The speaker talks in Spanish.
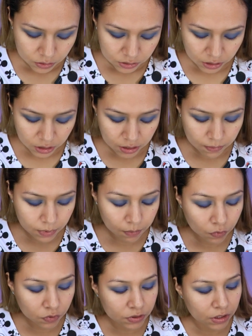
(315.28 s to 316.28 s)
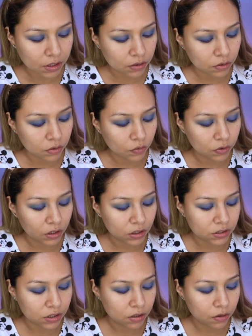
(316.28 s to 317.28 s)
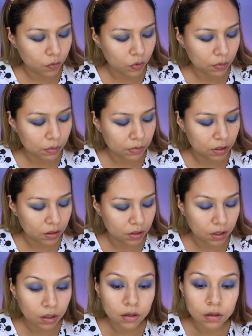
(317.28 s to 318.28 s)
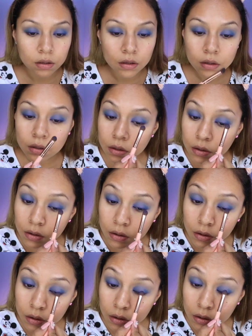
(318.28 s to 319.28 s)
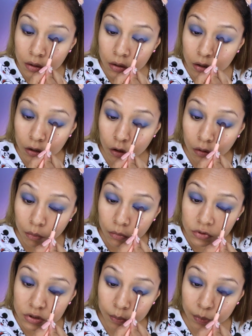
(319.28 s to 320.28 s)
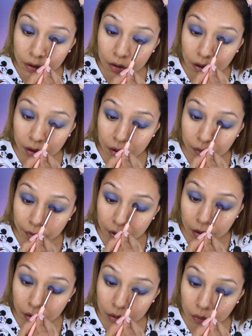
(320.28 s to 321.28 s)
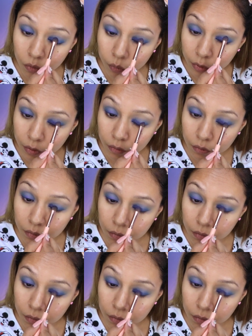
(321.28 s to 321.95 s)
Así que vamos a utilizar nuevamente y lo vamos a aplicar ahora húmedo